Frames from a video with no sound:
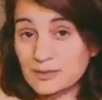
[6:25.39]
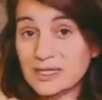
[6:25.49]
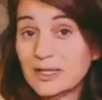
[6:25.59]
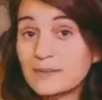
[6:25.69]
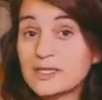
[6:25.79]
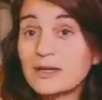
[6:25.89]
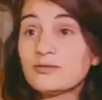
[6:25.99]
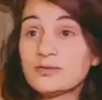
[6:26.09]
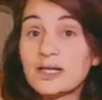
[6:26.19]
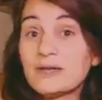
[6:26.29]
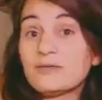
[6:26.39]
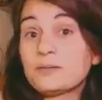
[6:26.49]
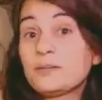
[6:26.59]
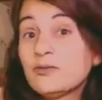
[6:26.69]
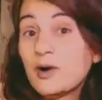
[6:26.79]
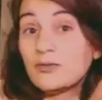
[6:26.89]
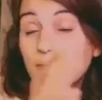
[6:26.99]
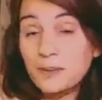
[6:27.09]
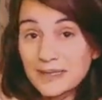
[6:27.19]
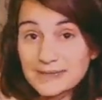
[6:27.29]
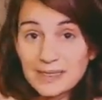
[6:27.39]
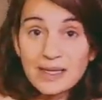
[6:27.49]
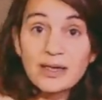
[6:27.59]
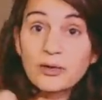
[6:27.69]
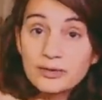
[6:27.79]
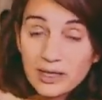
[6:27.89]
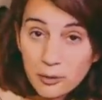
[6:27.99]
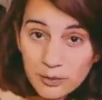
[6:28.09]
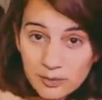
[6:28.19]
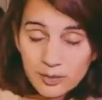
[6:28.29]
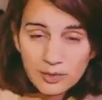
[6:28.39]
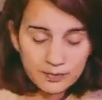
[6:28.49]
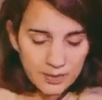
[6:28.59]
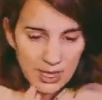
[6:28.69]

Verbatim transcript: C'est comme ça que vous allez pouvoir vous placer et entrer au bon moment.